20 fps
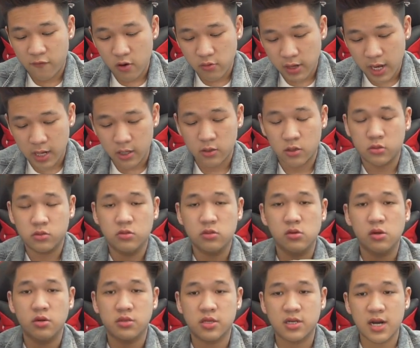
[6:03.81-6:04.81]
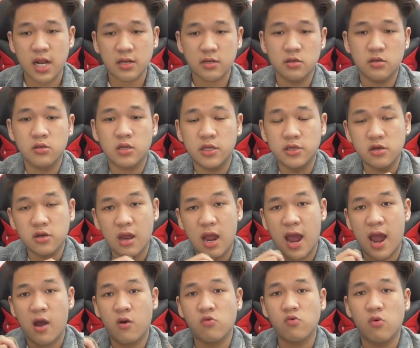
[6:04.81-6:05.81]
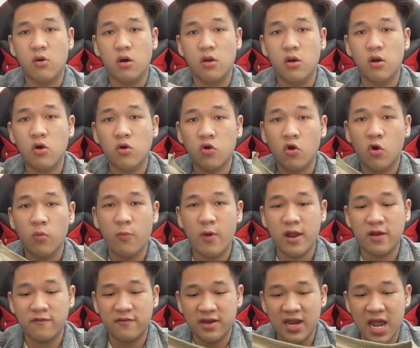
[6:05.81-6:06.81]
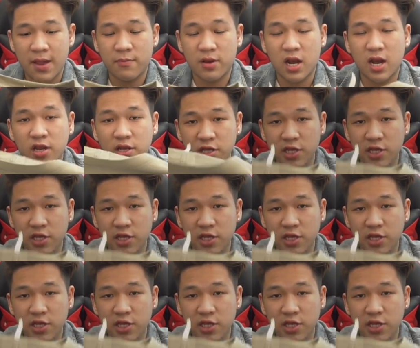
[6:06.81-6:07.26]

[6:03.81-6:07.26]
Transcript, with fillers: Fox này nó thường sẽ đắt hơn cái những áo của local brand Việt Nam khá là